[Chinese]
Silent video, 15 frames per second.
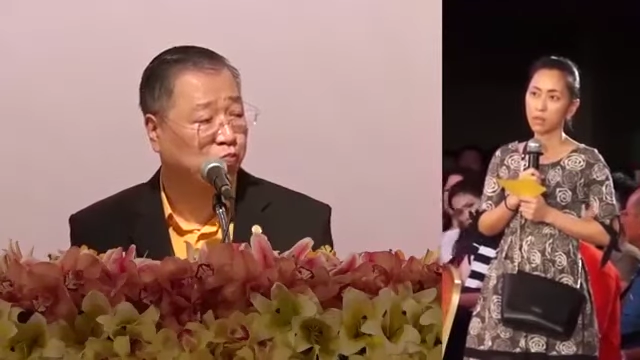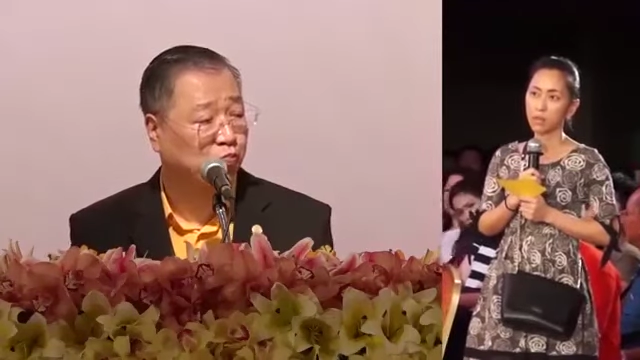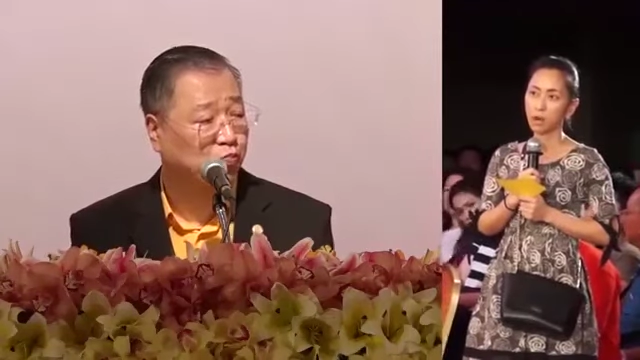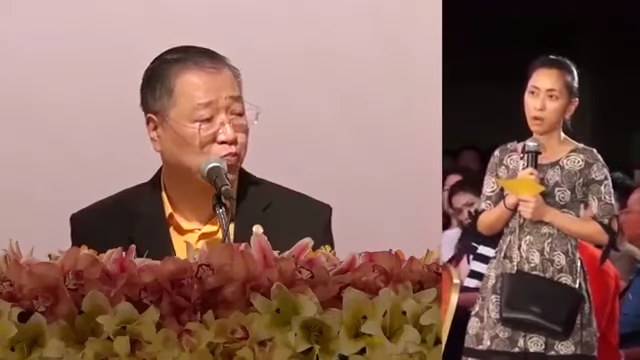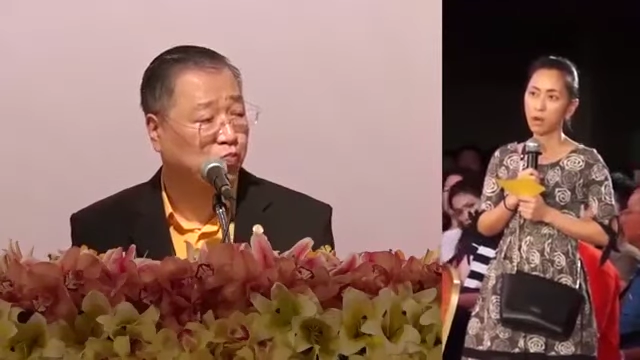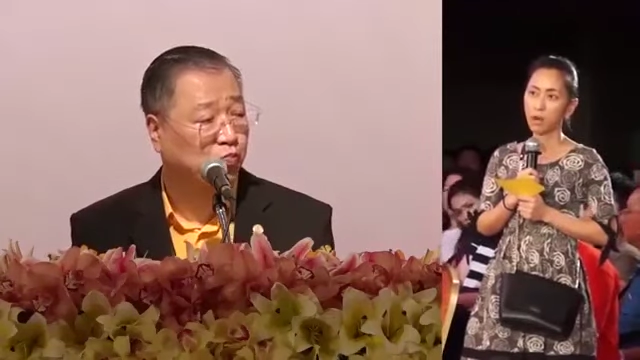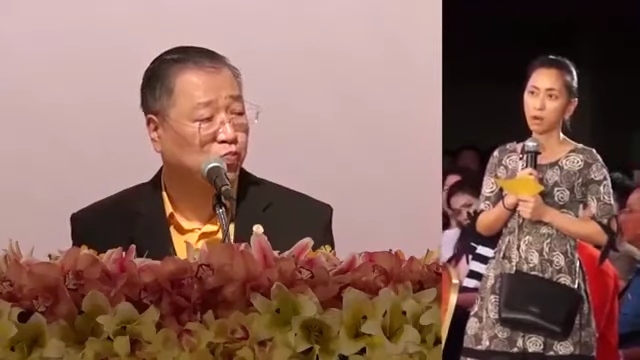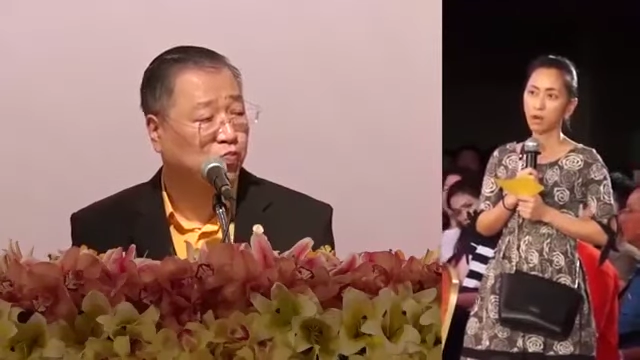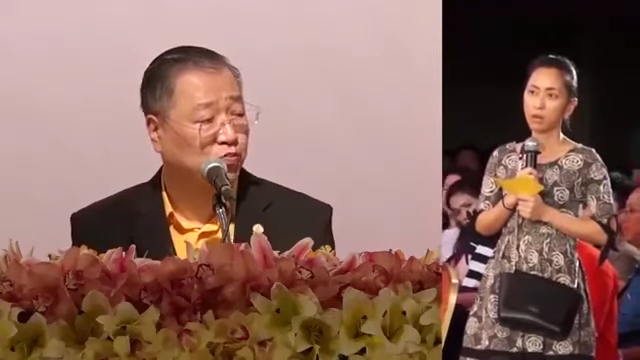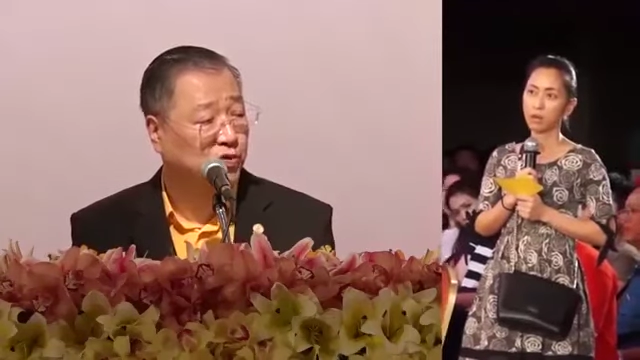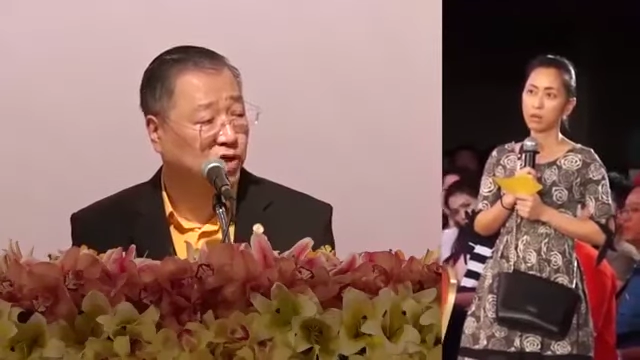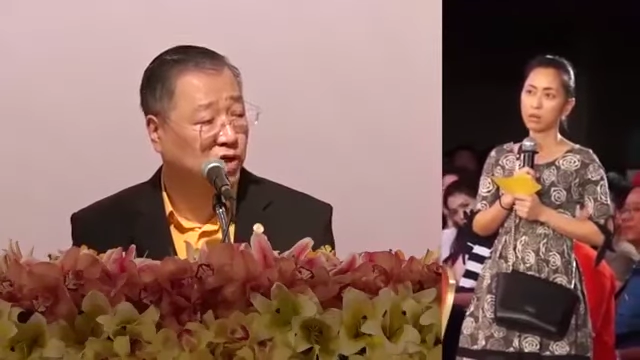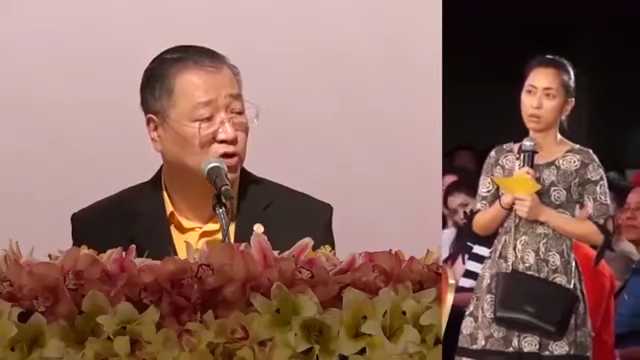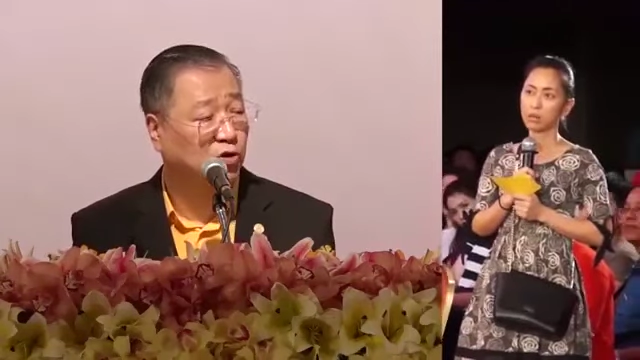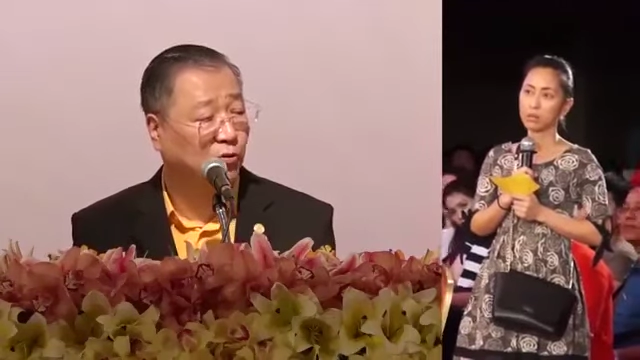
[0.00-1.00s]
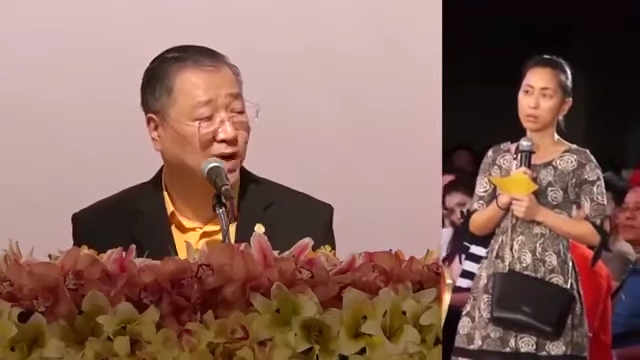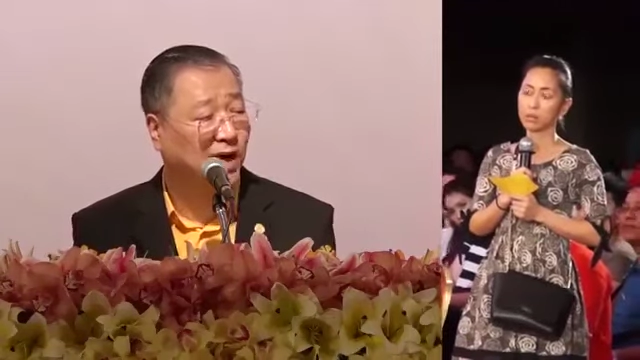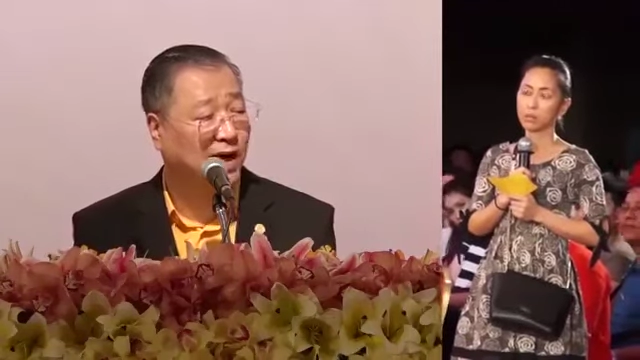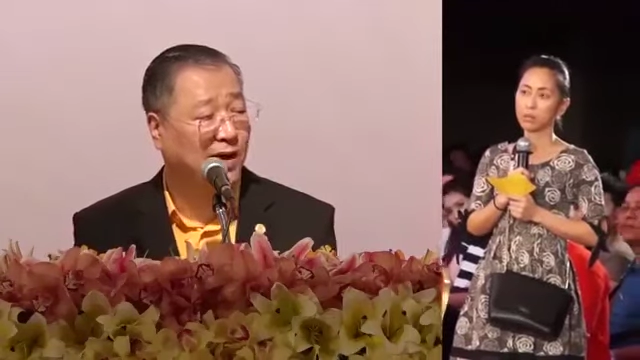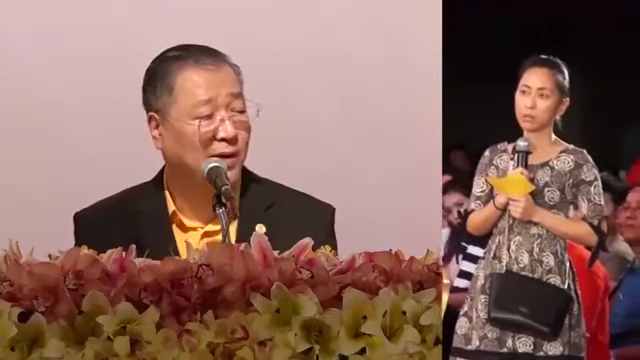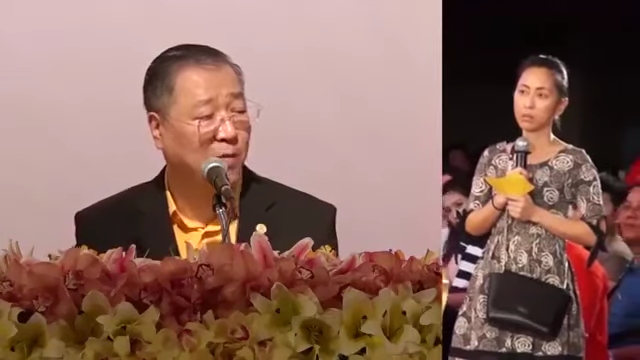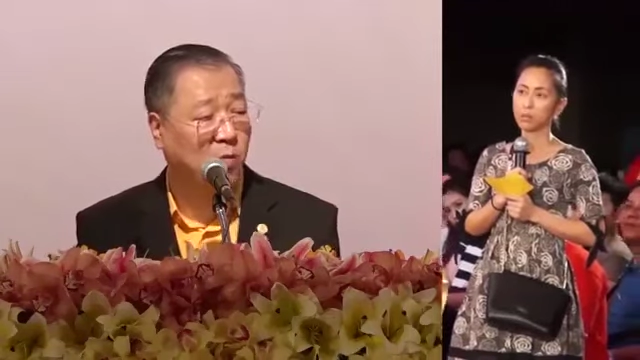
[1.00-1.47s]
哦。听得懂
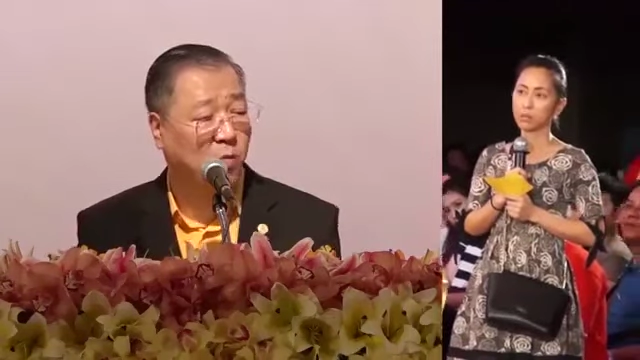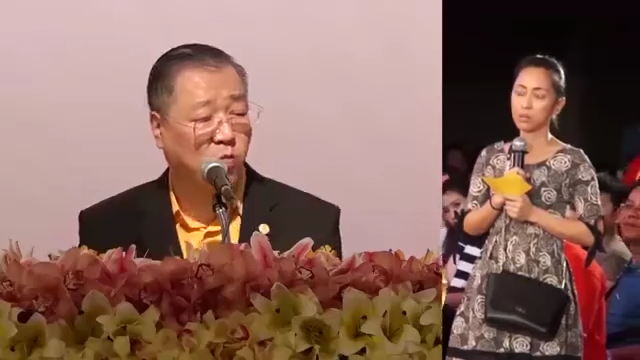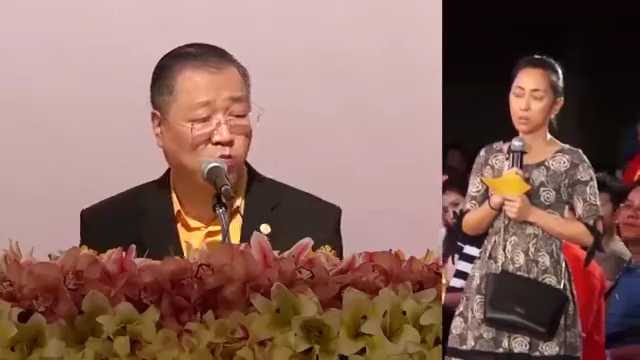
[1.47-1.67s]
吗？